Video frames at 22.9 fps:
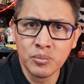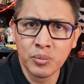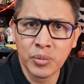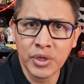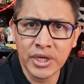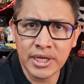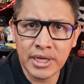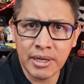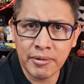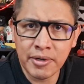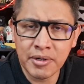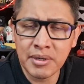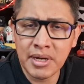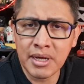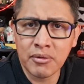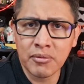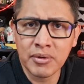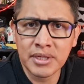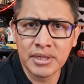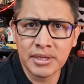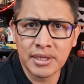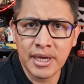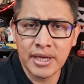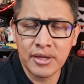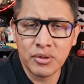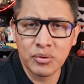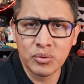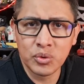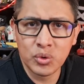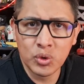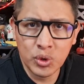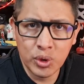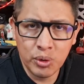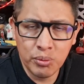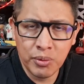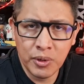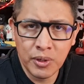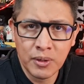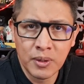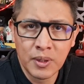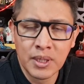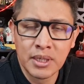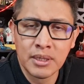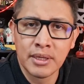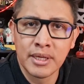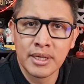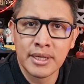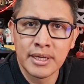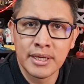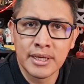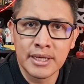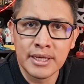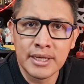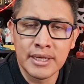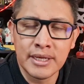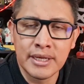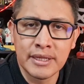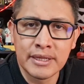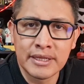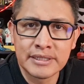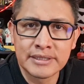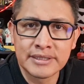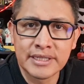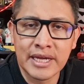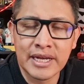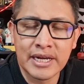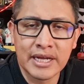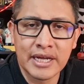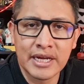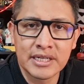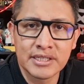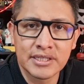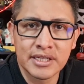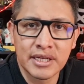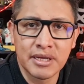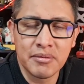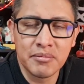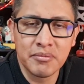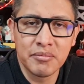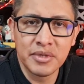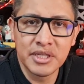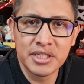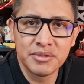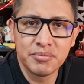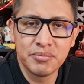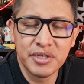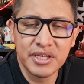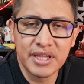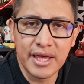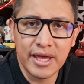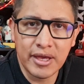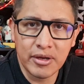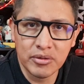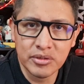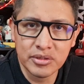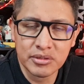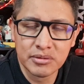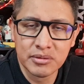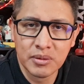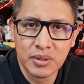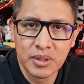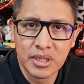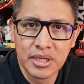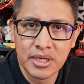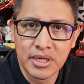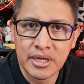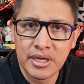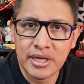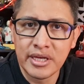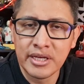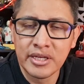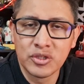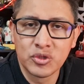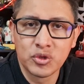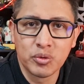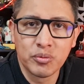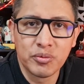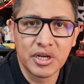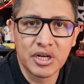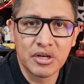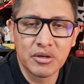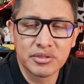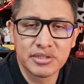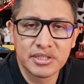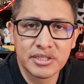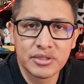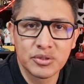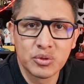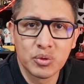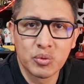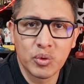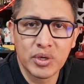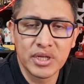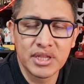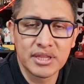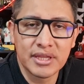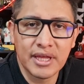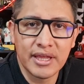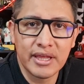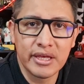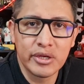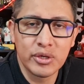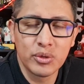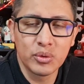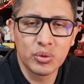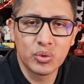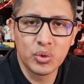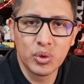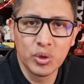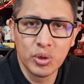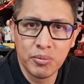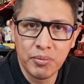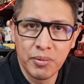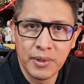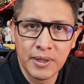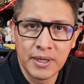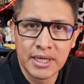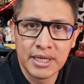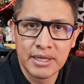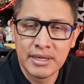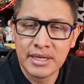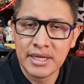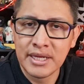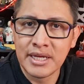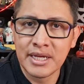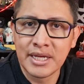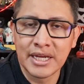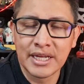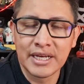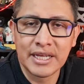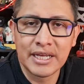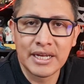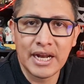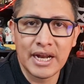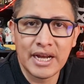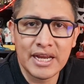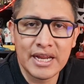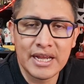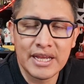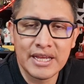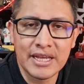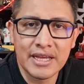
Pueden abrir una cuenta de YouTube y descargarse mis videos y subirlos en su cuenta de YouTube y generar